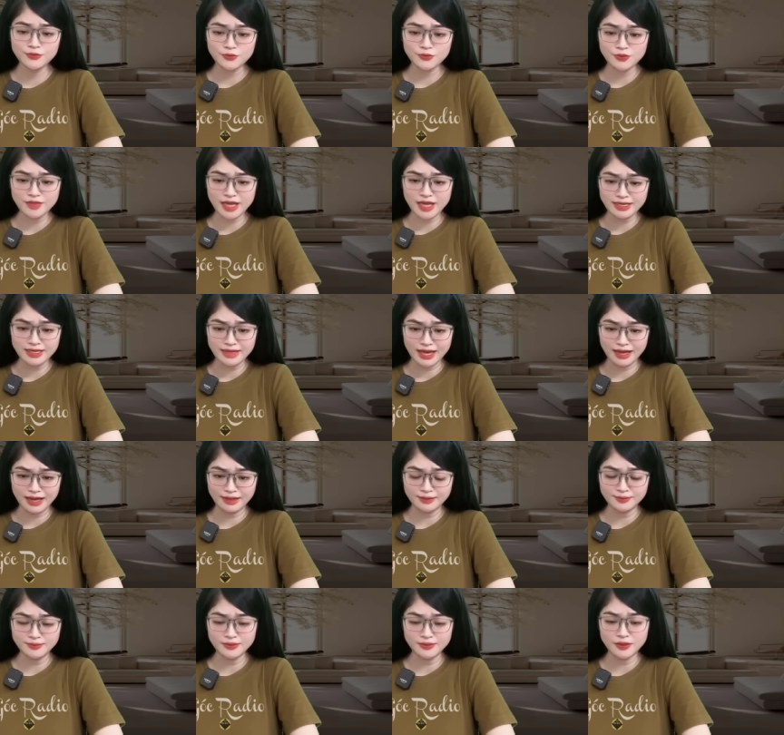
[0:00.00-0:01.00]
Tôi nhẹ
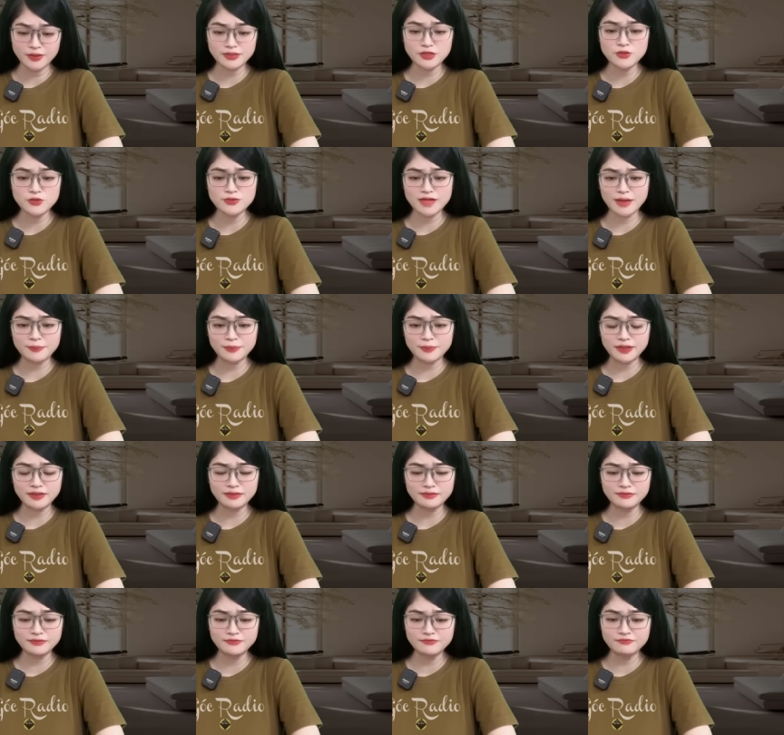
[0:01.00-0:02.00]
nhàng nói câu cảm
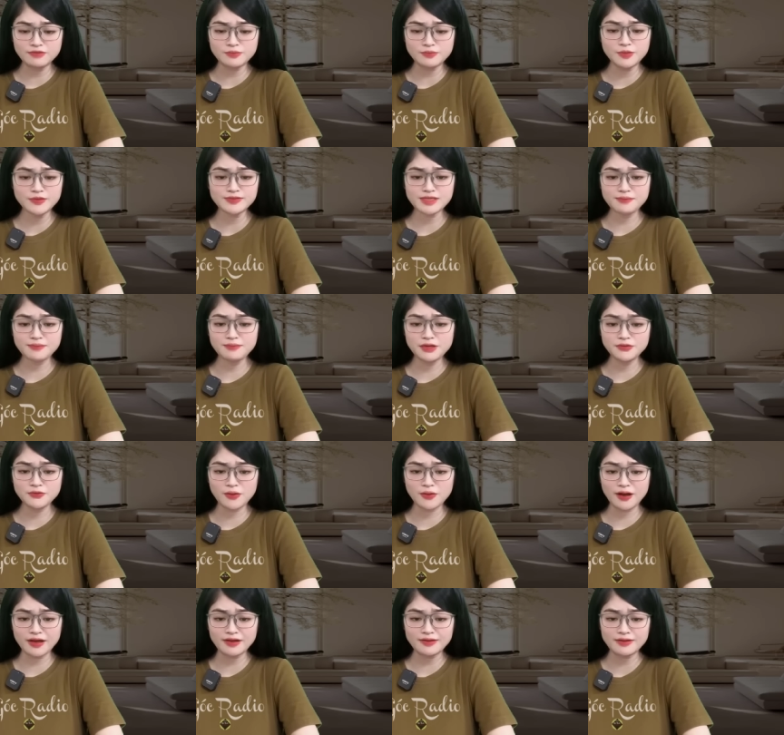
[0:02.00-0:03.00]
ơn và bước ra
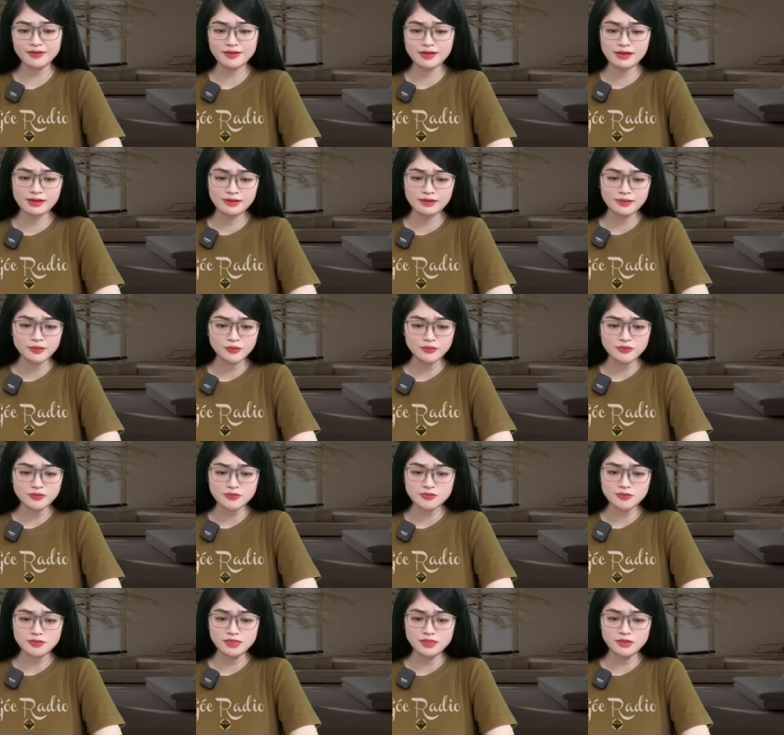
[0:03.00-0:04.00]
bên ngoài.
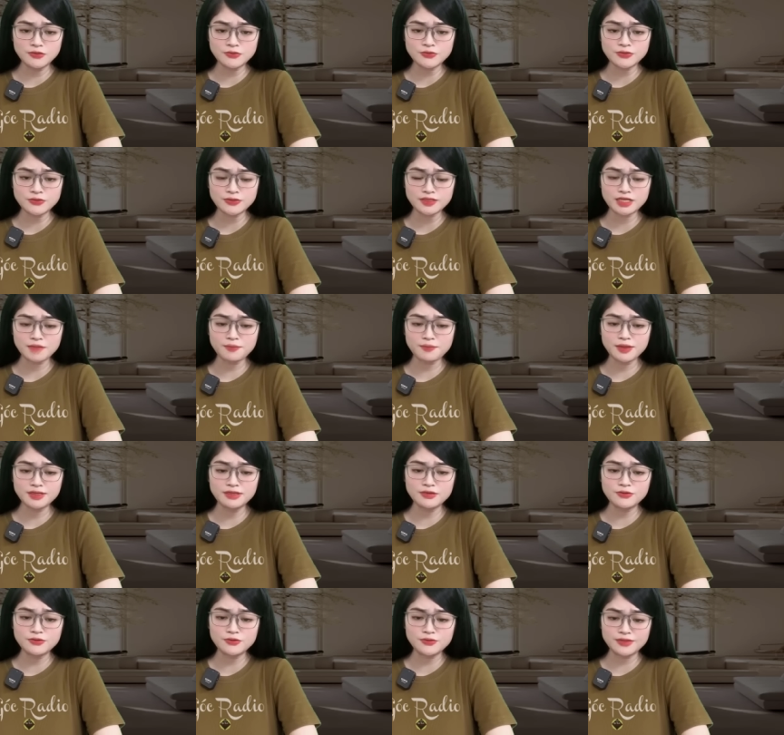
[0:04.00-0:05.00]
Ở dưới lầu đã
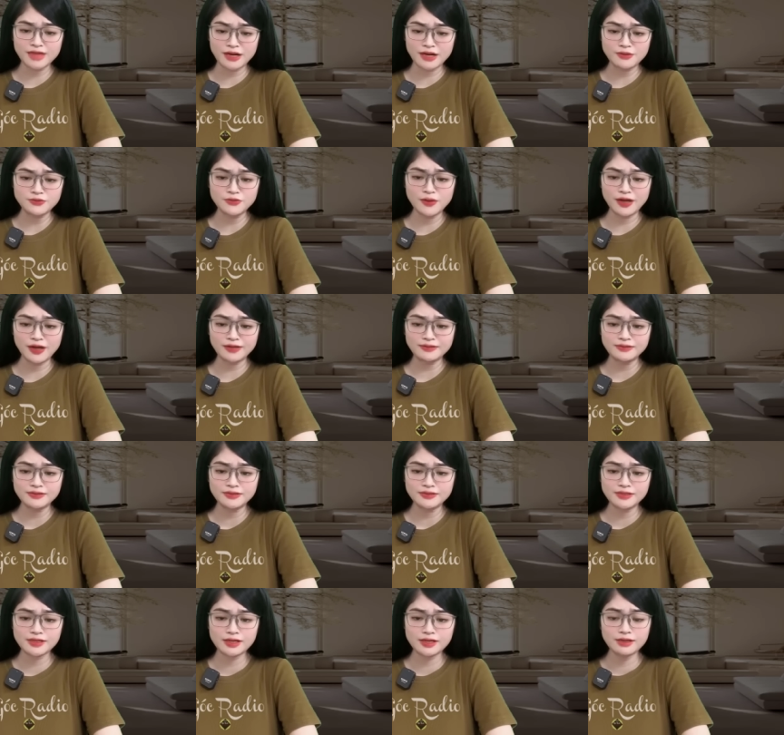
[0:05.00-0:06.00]
bắt đầu náo loạn.
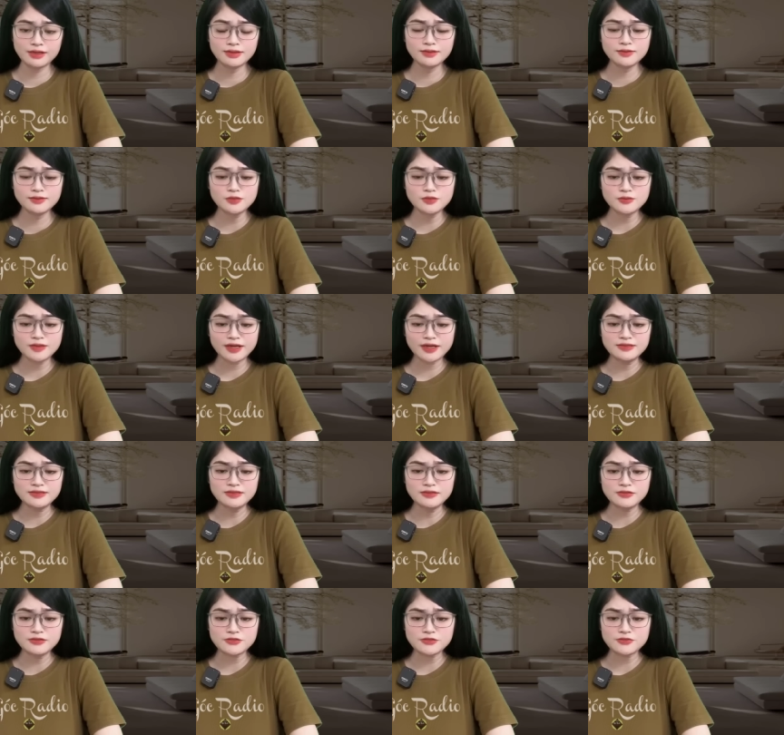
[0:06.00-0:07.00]
Từ
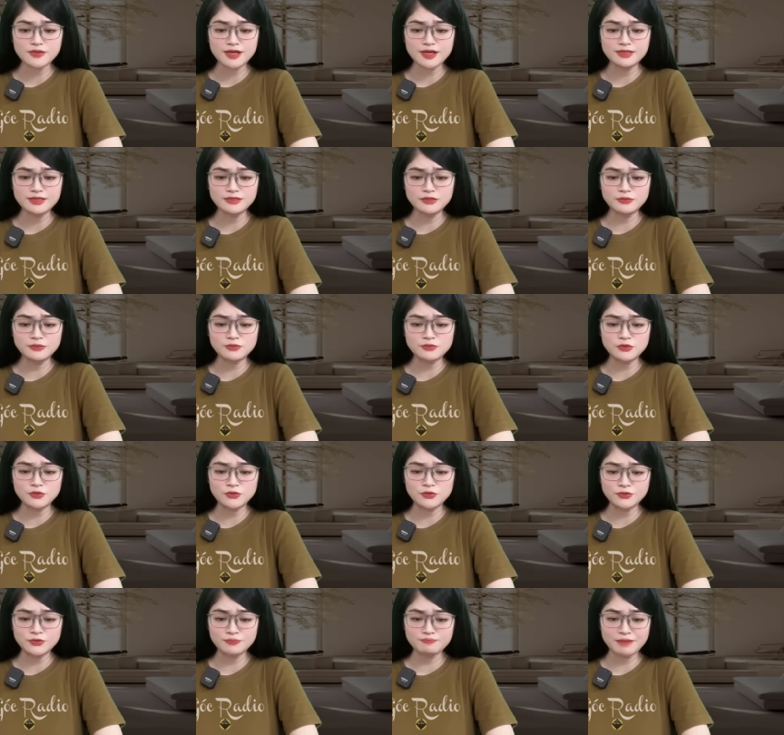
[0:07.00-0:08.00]
cánh cửa xoay
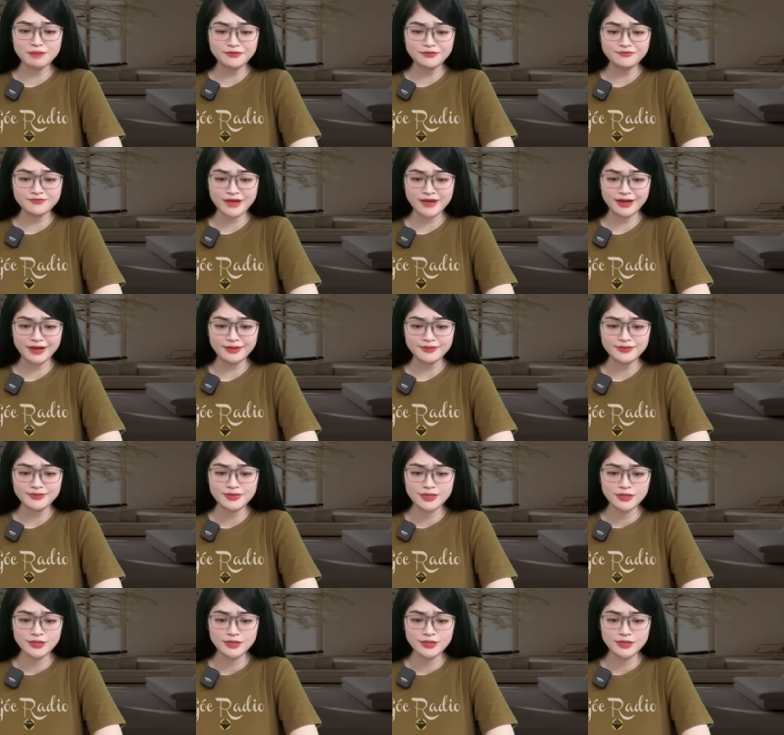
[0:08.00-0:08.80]
khổng lồ bằng vàng,